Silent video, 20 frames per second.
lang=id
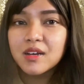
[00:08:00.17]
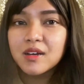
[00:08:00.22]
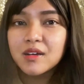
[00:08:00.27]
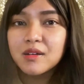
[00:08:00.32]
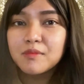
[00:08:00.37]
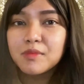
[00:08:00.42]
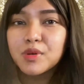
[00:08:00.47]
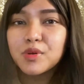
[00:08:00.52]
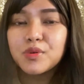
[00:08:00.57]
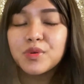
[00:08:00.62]

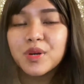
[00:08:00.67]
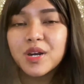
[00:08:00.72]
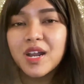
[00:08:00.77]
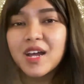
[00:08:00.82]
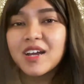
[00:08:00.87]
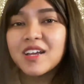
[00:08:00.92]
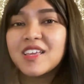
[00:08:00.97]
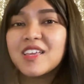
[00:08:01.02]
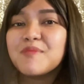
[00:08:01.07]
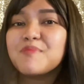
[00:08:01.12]

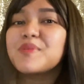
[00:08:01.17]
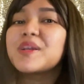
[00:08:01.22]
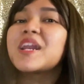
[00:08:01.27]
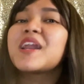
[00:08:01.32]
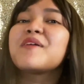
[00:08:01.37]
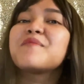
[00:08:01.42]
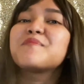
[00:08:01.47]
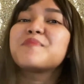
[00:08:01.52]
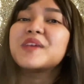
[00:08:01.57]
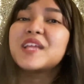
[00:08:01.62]
mengurangi
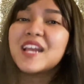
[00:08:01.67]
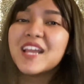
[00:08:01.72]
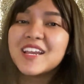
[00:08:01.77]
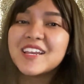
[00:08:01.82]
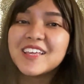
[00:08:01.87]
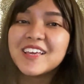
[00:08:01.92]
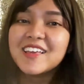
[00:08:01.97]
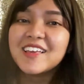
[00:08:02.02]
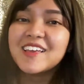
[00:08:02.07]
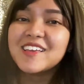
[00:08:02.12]
penampilan
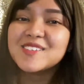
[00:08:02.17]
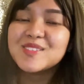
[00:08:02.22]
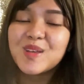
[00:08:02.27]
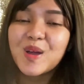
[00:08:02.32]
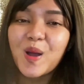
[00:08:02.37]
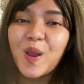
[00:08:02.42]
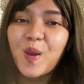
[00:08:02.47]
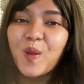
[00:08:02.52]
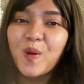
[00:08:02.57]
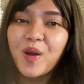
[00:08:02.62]
ya guys
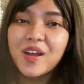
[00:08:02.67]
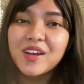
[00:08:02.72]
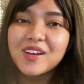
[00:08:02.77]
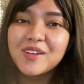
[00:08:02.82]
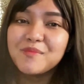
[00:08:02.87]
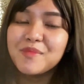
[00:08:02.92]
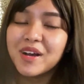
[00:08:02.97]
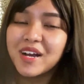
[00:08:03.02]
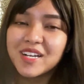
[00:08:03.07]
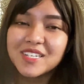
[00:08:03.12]
kalau ada
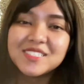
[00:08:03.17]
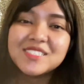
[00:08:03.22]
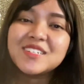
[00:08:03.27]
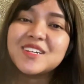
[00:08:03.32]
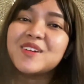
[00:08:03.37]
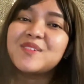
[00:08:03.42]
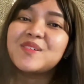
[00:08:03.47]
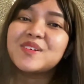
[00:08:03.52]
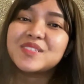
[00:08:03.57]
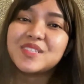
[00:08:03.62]
bekas
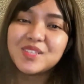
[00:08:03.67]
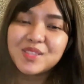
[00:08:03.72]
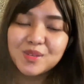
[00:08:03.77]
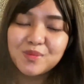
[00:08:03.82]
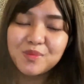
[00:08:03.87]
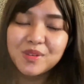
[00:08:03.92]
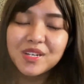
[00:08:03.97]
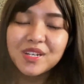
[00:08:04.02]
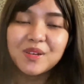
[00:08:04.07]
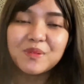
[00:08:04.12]
jerawat itu
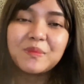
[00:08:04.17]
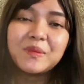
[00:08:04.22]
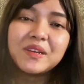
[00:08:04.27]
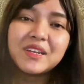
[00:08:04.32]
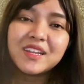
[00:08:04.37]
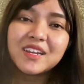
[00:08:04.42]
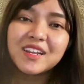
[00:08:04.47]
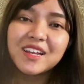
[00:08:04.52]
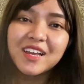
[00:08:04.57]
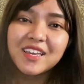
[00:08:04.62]

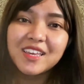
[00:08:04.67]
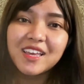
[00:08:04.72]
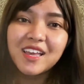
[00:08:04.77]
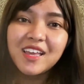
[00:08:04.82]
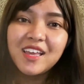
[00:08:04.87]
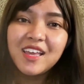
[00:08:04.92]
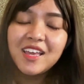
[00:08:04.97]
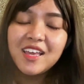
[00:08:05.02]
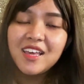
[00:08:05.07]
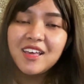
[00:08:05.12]
bener-bener kayak
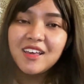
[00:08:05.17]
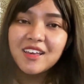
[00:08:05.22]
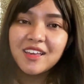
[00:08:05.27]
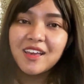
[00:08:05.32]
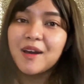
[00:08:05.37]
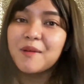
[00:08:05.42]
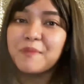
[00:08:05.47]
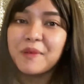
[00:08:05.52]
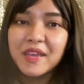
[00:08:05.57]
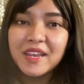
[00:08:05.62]

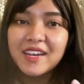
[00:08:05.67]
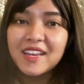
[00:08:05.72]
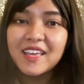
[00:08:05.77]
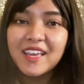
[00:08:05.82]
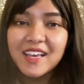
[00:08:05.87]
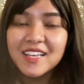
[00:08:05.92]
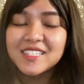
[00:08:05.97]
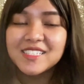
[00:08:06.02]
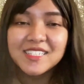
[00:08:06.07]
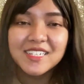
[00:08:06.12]
gak pede
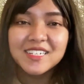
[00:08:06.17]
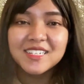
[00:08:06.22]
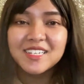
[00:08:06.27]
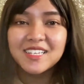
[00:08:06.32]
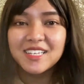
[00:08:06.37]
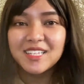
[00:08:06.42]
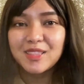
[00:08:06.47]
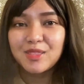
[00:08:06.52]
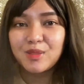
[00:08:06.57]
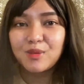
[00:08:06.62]
aja
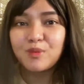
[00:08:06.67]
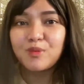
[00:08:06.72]
gitu